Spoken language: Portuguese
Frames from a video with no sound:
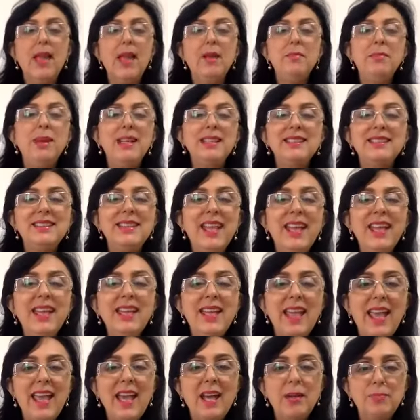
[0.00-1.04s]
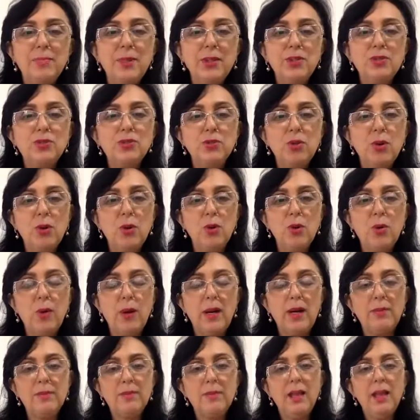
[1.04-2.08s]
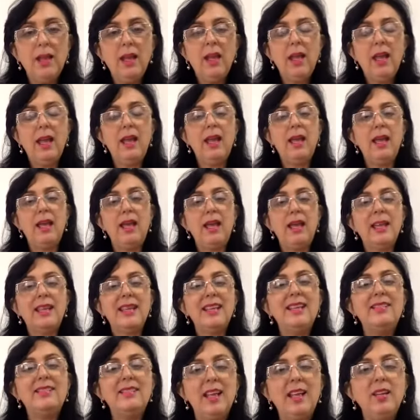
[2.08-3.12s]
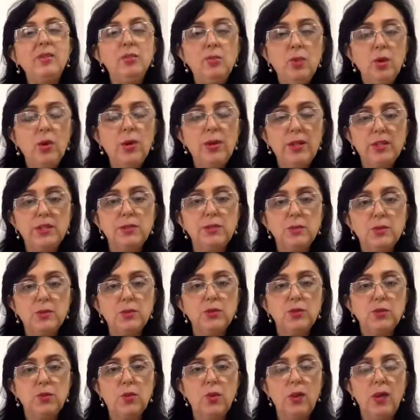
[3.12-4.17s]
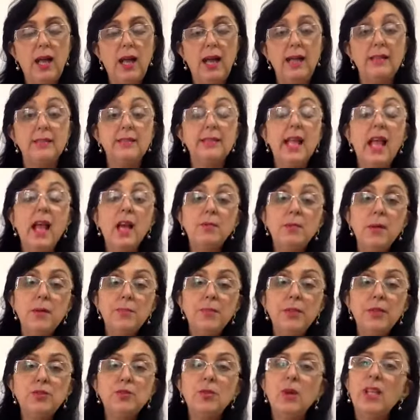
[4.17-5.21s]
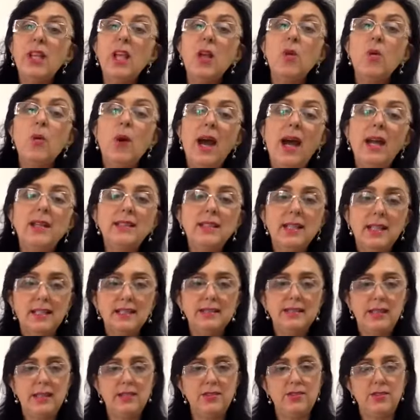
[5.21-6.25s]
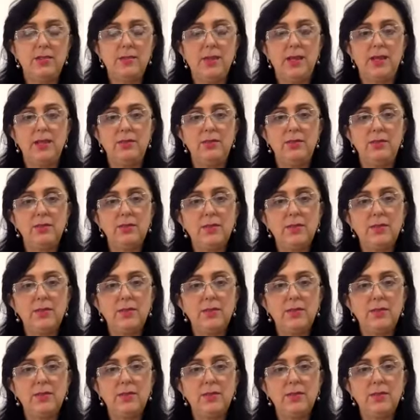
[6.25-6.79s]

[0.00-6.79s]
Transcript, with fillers: Mas quem é a pessoa é, que tem dores musculares? É uma pessoa que guarda ressentimento.